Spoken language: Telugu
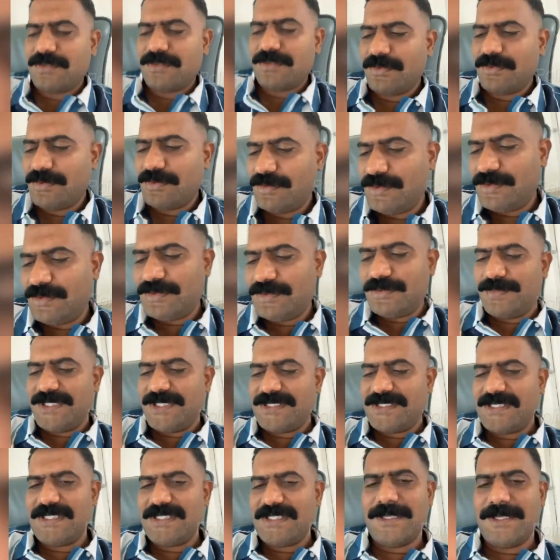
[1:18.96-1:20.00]
సో ఈరోజు
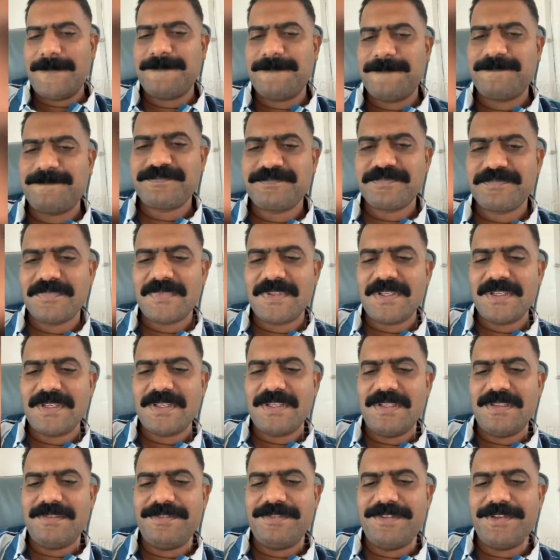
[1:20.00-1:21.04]
బేసిక్గా
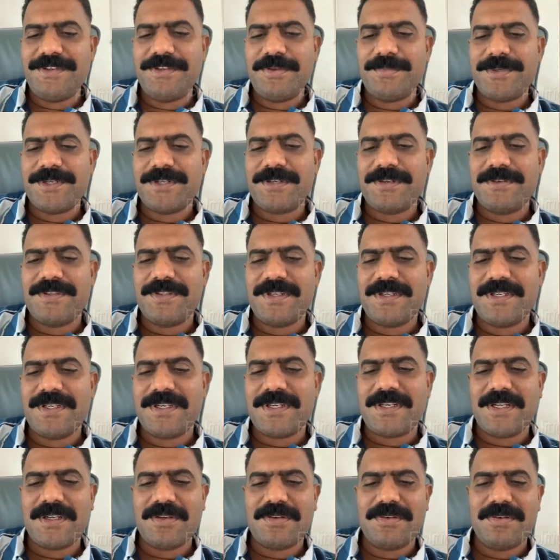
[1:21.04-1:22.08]
ఈ వీడియో పెట్టడం ఏంటంటే
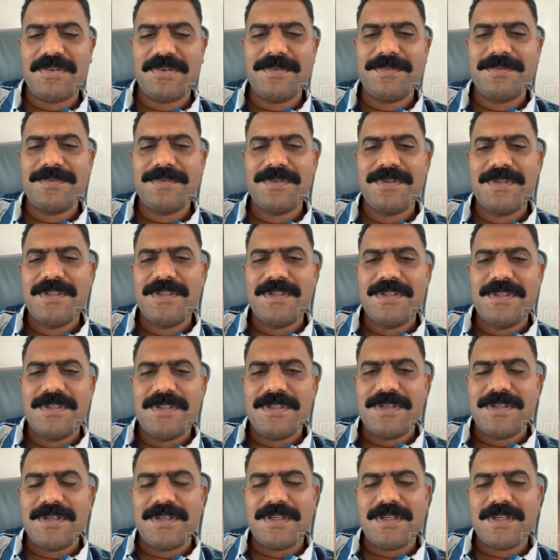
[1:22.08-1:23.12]
ఎట్లాగో
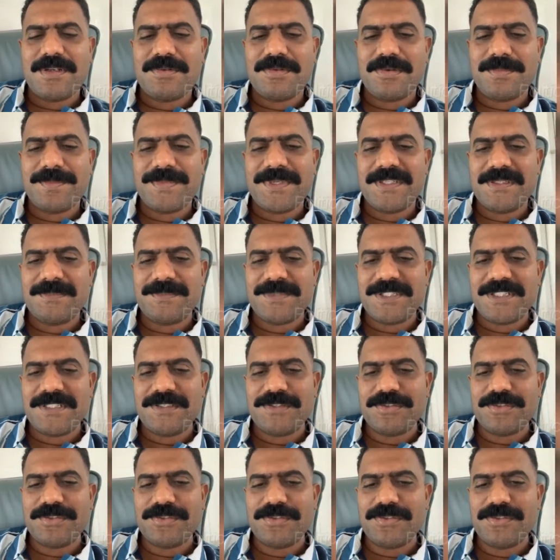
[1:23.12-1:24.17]
నాకు పదహైదు
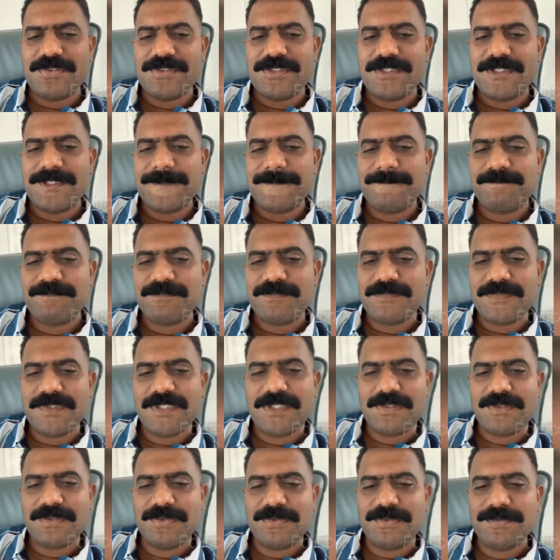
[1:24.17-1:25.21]
పదహైదు రోజుల నుంచి
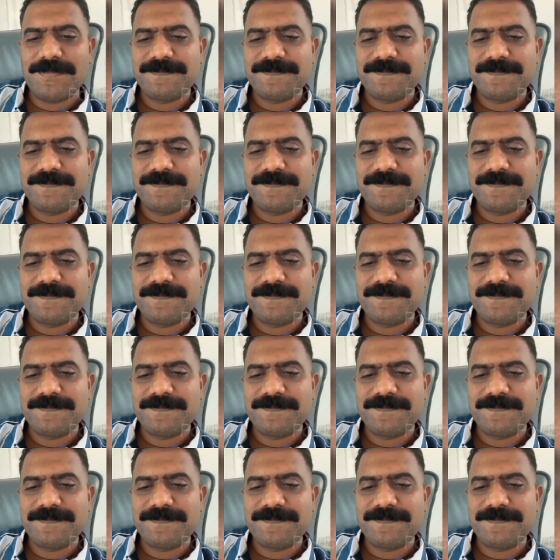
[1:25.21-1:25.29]
దగ్గు